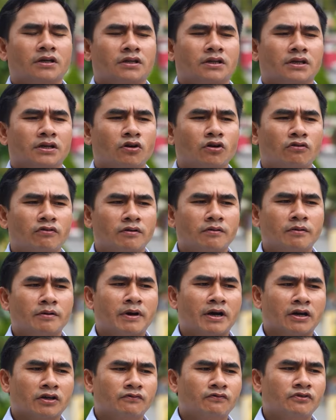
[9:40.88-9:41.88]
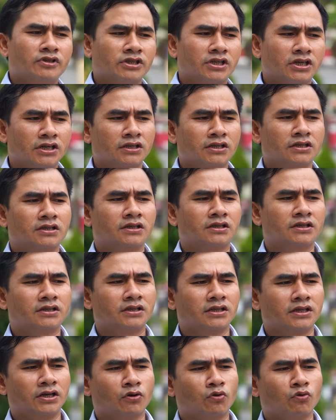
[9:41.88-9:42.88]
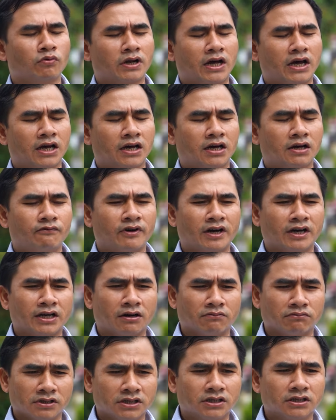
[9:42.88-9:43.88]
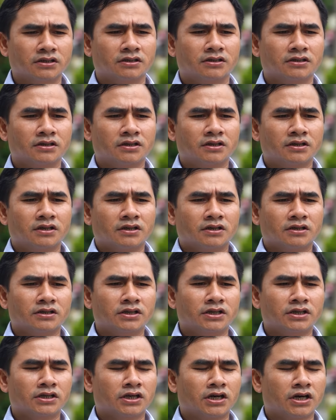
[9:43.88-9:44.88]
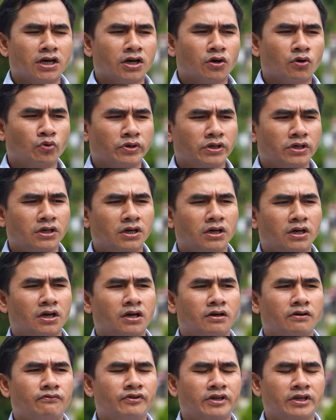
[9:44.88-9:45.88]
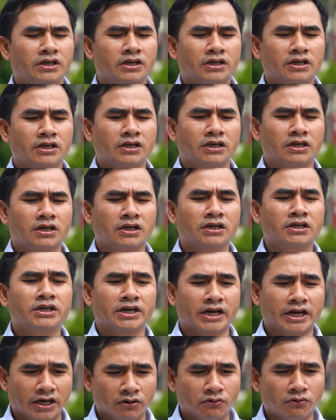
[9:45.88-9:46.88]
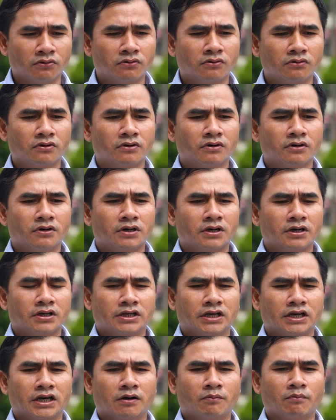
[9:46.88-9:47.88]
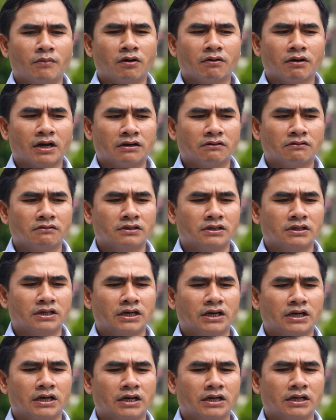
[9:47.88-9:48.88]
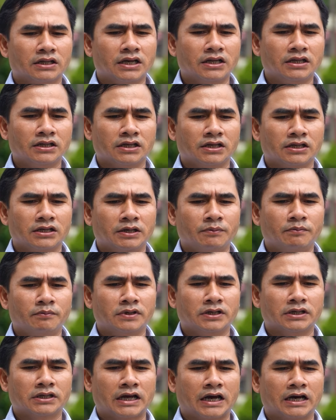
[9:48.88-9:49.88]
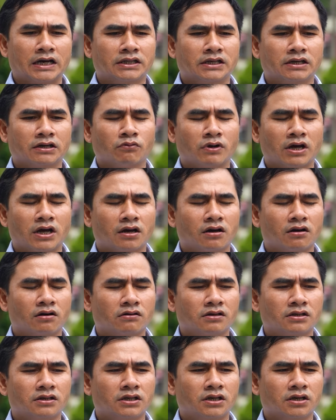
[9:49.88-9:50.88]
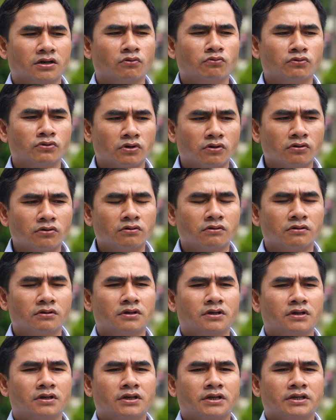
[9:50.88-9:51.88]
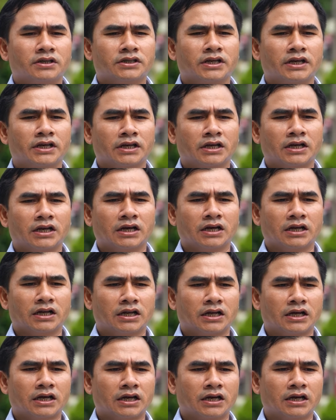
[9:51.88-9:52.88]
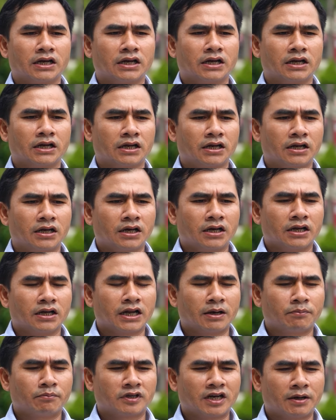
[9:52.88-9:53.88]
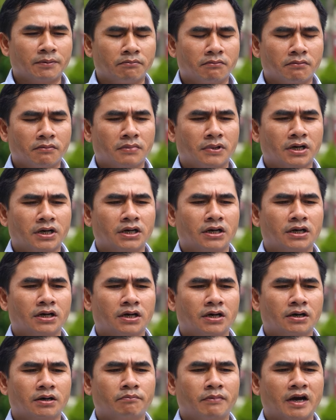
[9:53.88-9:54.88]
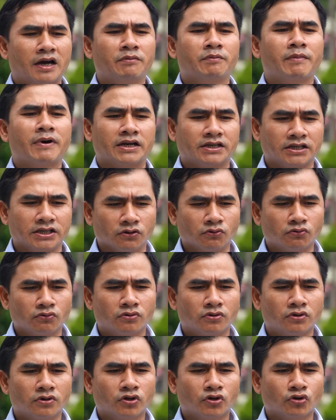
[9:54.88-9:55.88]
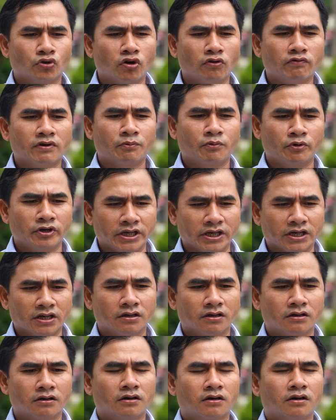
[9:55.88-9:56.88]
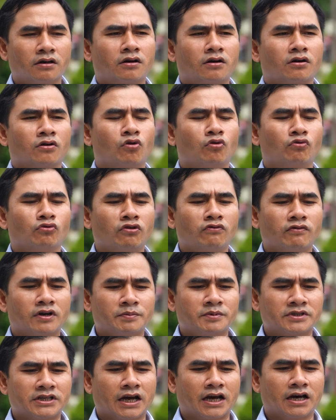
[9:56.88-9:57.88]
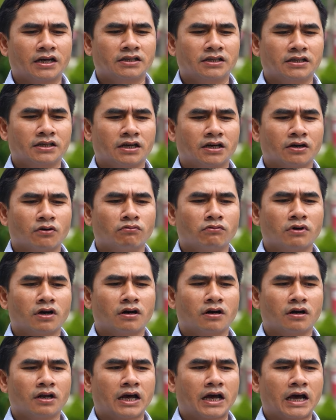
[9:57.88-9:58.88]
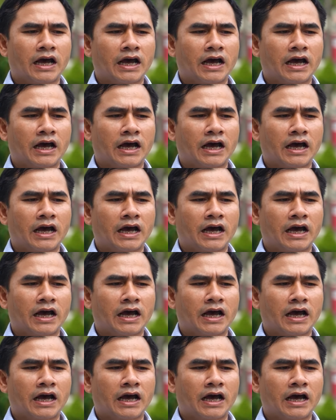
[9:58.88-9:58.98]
Thì đối với bằng huyện Phước Sơn thì cũng đã vận động được riêng à, quỹ à, vì cái người nghèo thì à, báo cáo thì đến thời điểm hiện tại thì cũng đã có cái con số trên là 573 triệu đối với cấp huyện cùng đối với cấp xã thì cũng có là